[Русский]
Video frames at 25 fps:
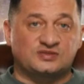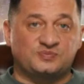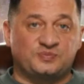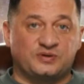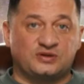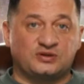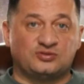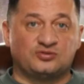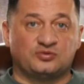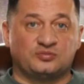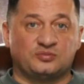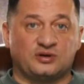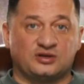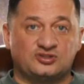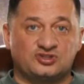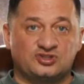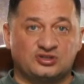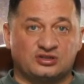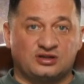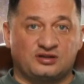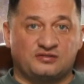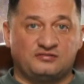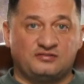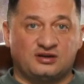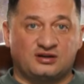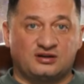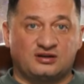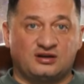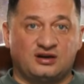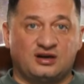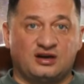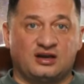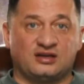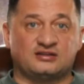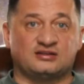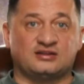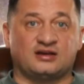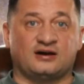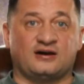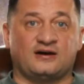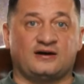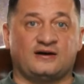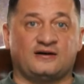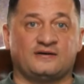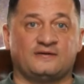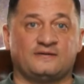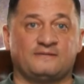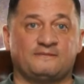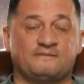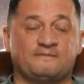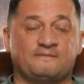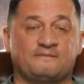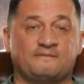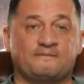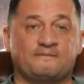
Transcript: придумать человек, это,